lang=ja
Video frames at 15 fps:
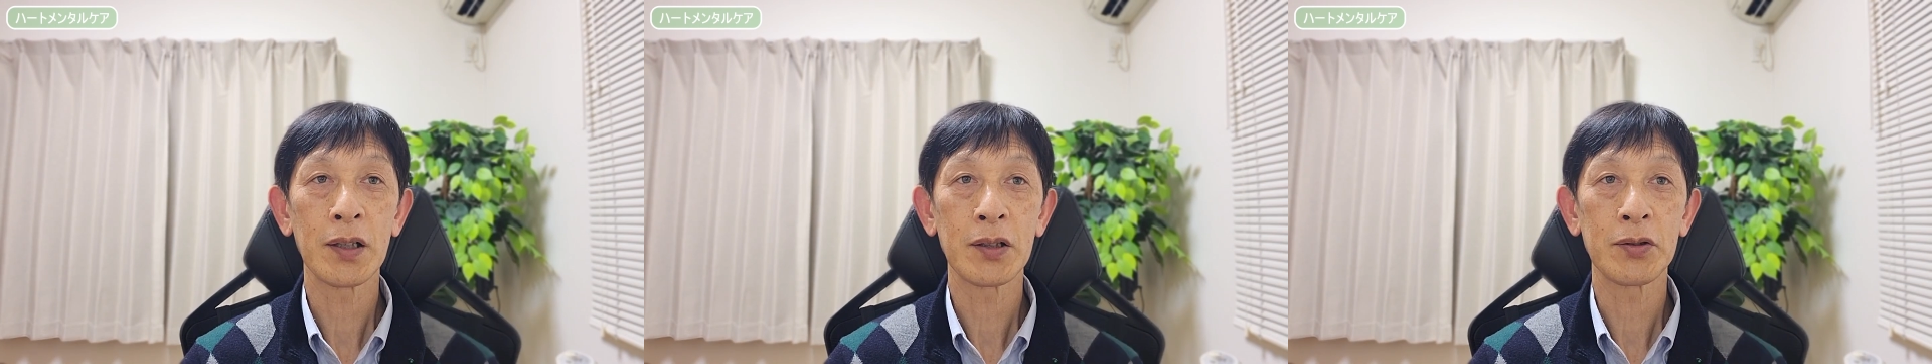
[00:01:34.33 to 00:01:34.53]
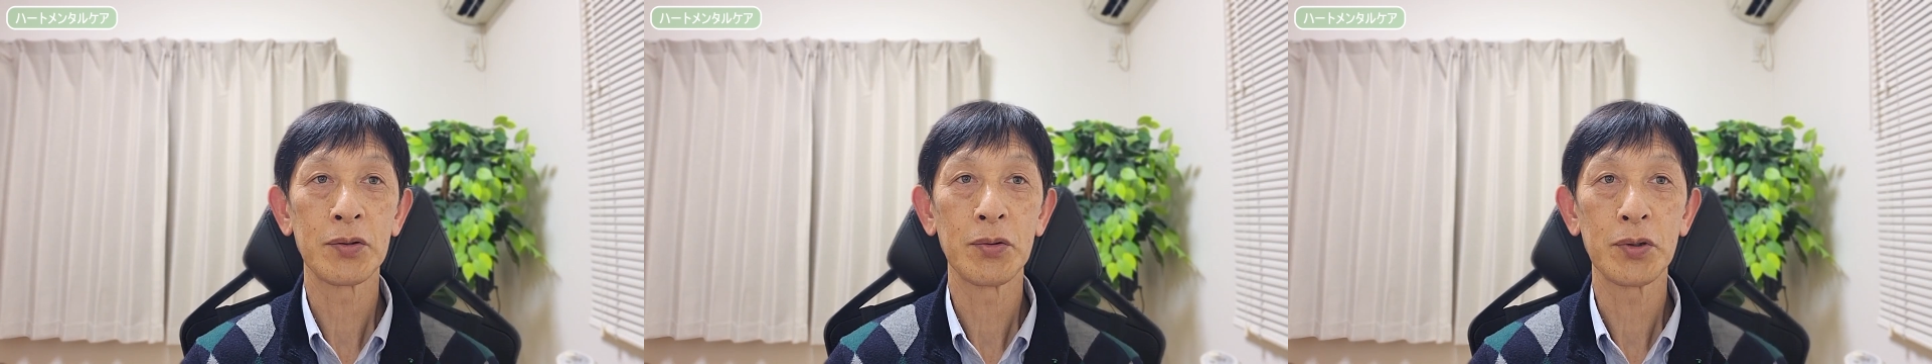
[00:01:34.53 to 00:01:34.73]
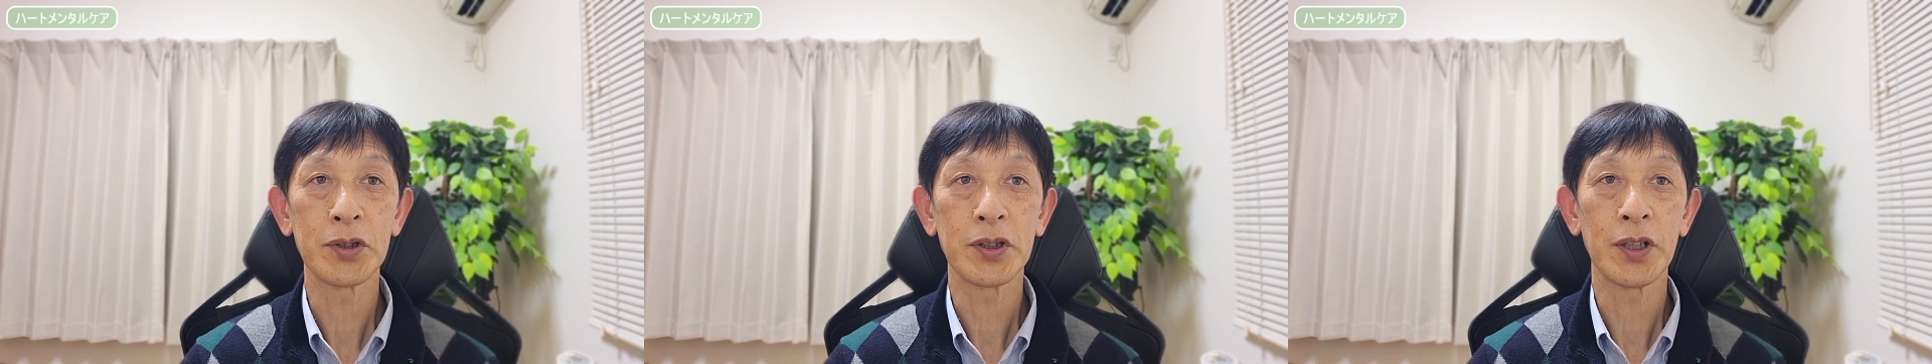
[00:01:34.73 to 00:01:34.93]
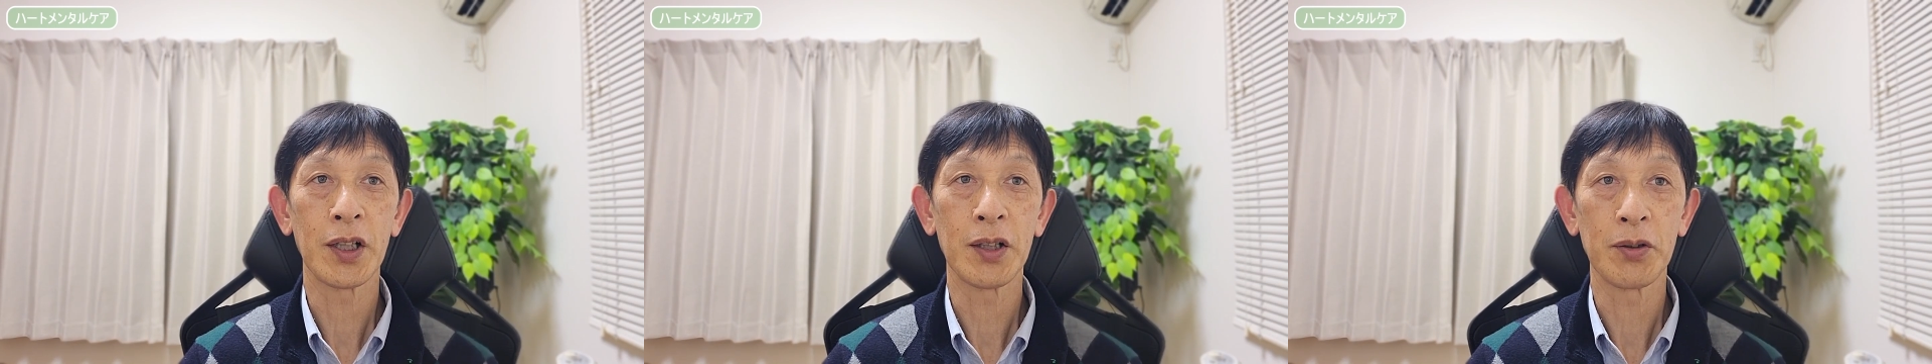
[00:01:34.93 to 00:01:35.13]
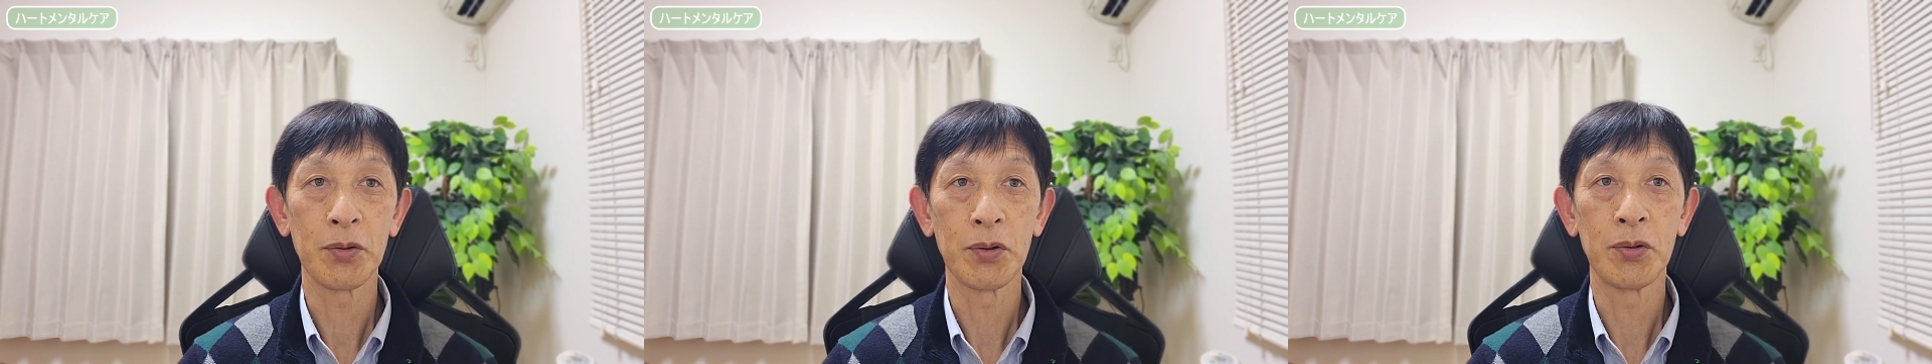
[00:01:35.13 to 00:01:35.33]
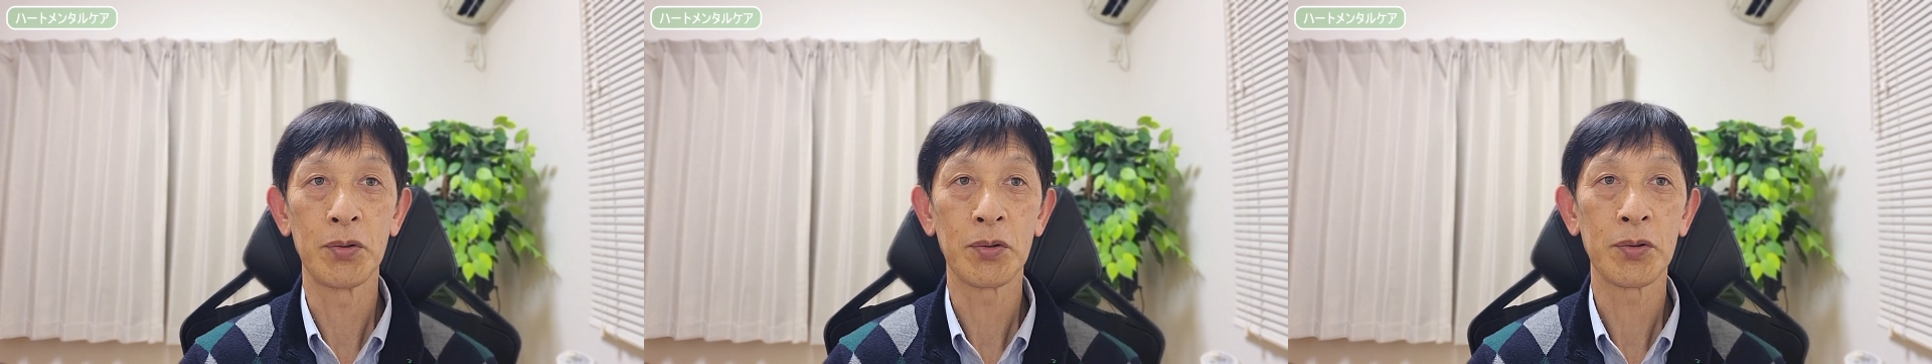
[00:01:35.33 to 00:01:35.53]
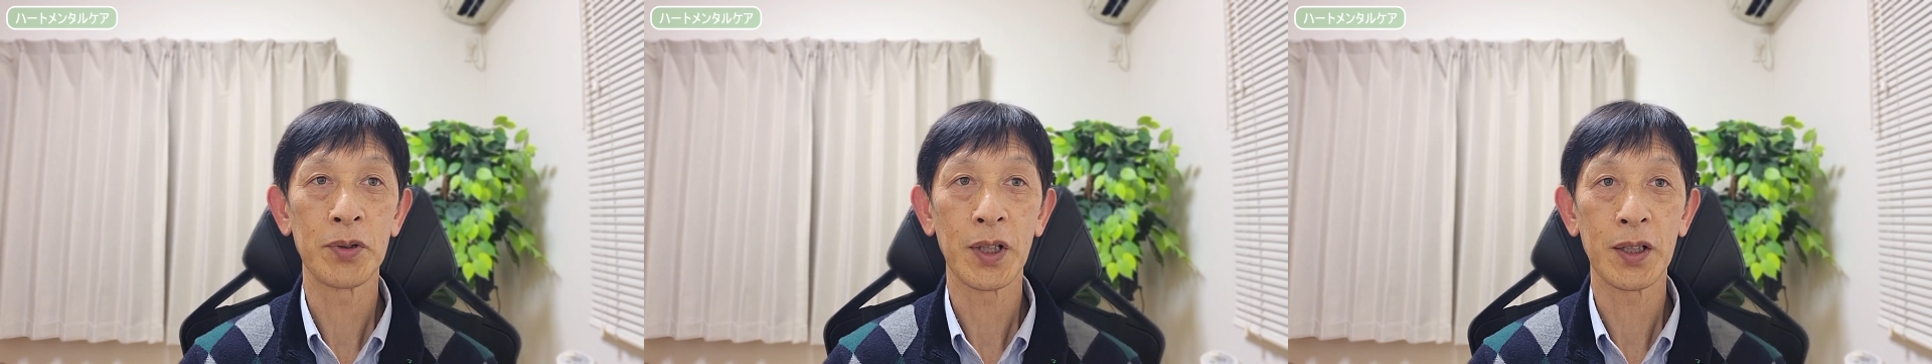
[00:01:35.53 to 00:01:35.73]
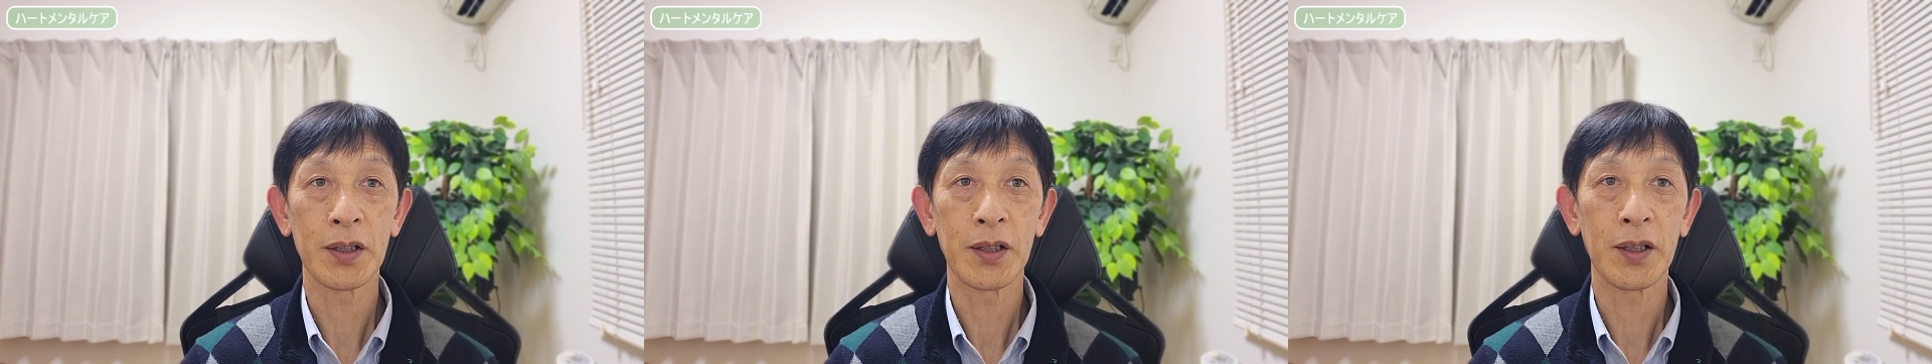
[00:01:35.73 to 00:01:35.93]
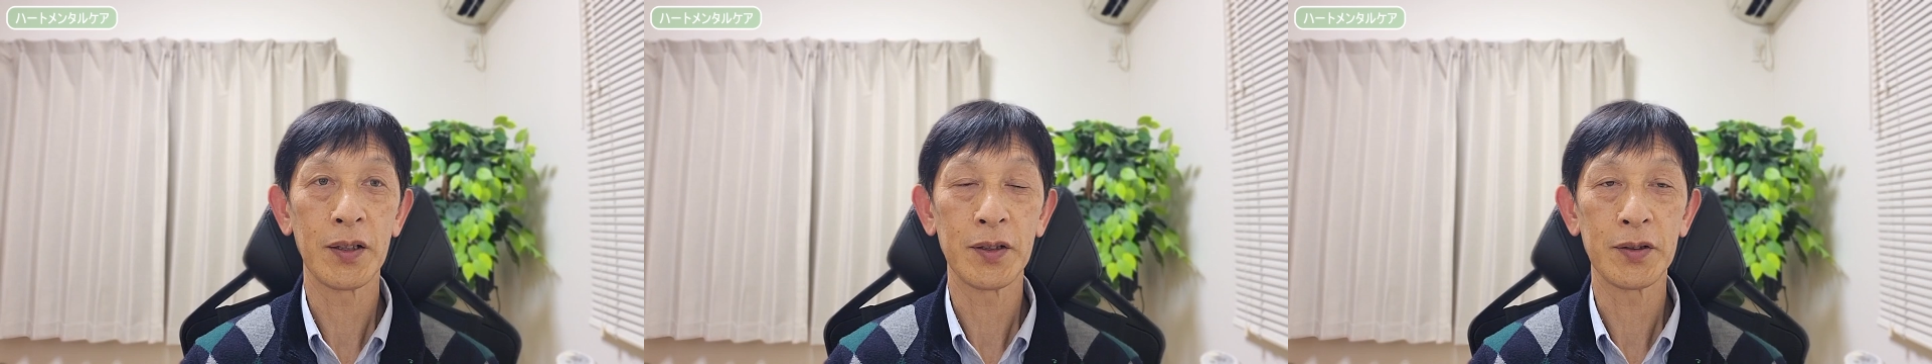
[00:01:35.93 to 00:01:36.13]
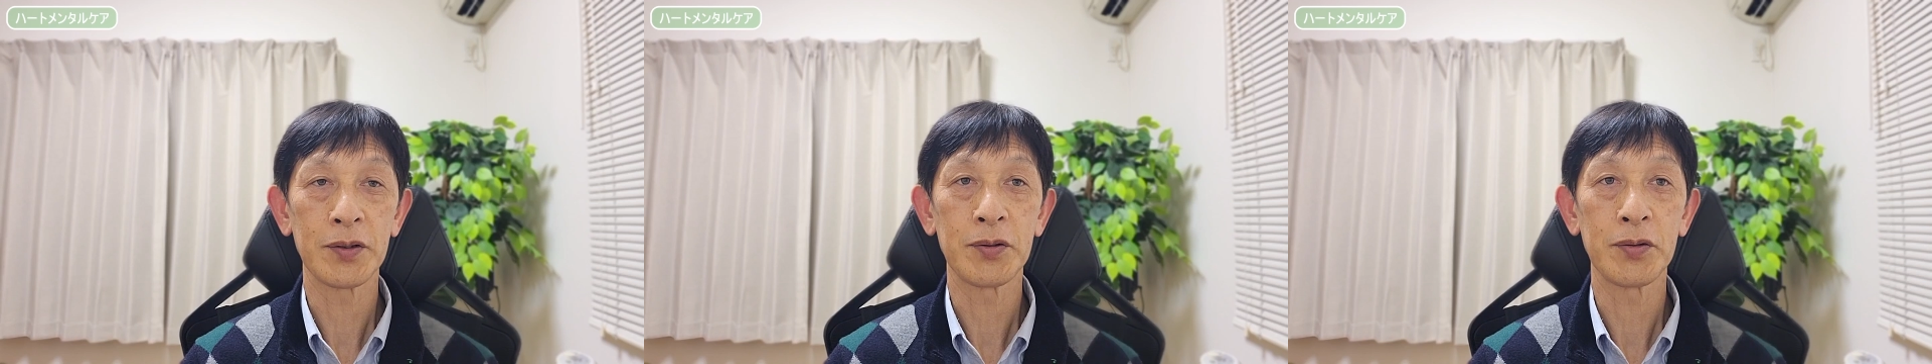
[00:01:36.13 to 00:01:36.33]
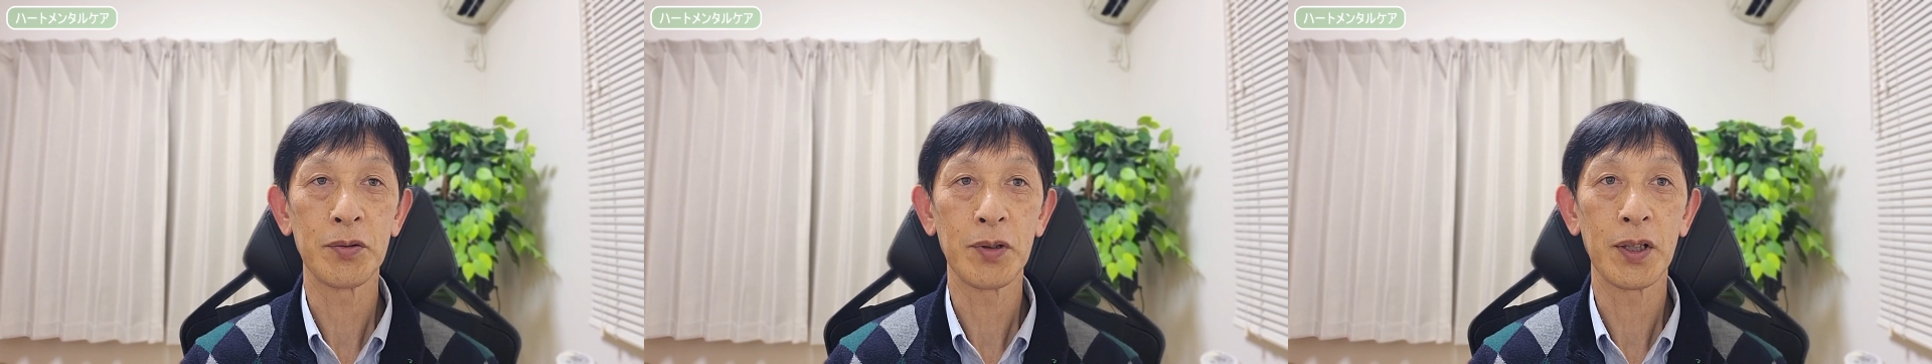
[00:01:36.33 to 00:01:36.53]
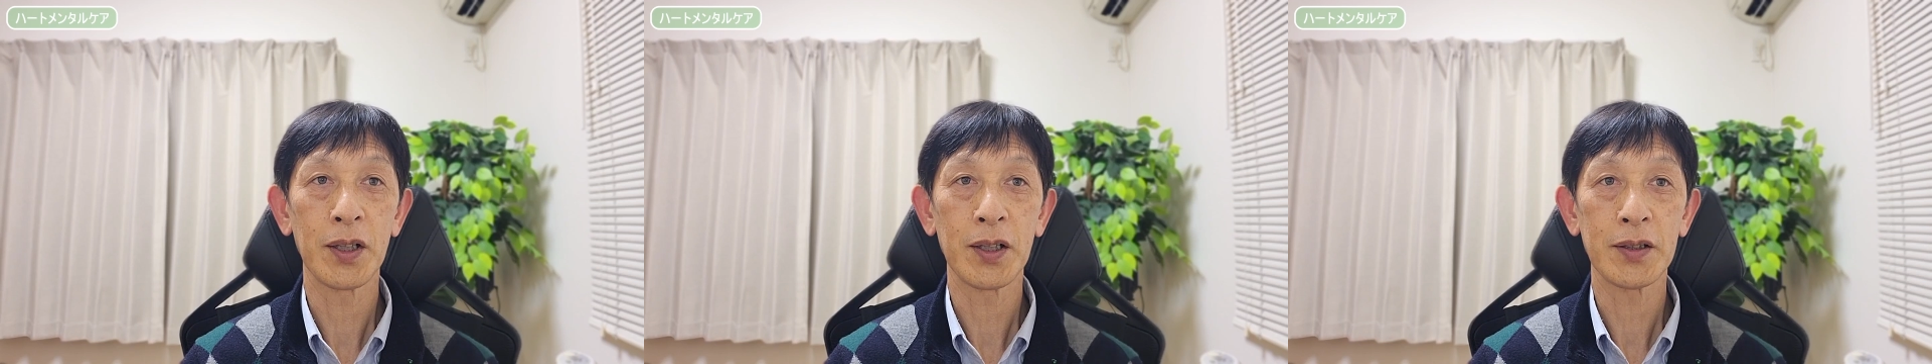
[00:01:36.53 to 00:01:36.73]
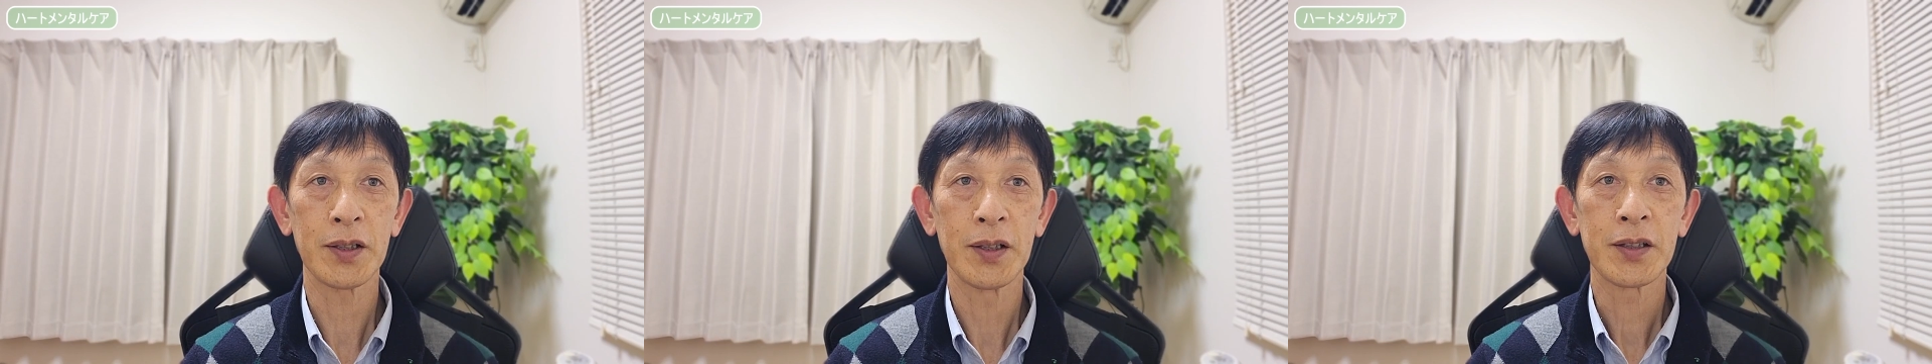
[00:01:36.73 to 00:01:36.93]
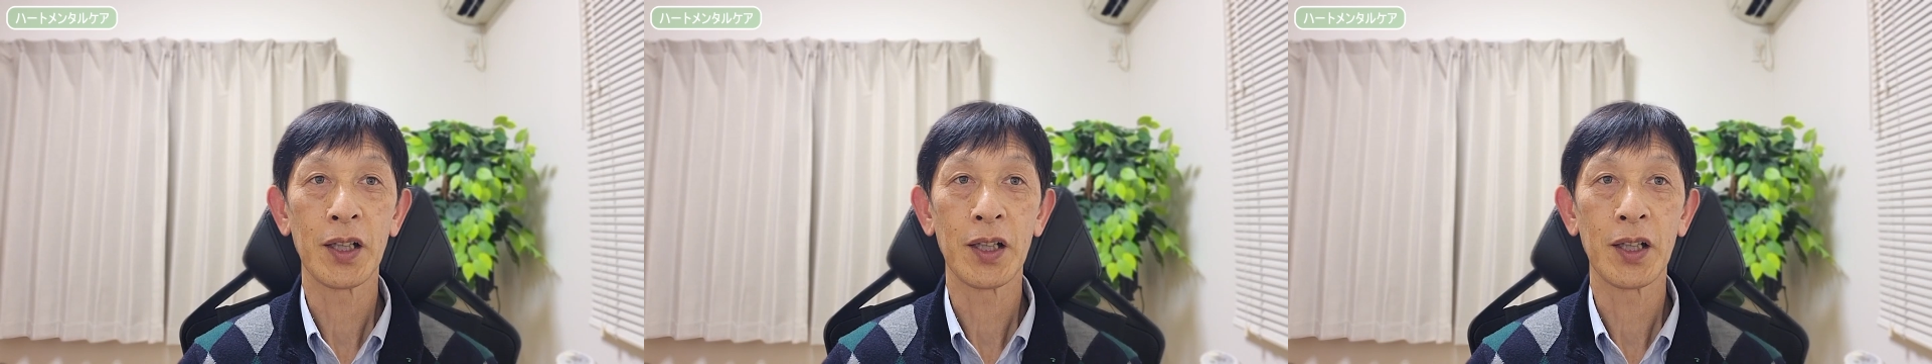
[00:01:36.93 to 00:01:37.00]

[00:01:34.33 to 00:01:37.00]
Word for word: 覚の支配を行ったりするのが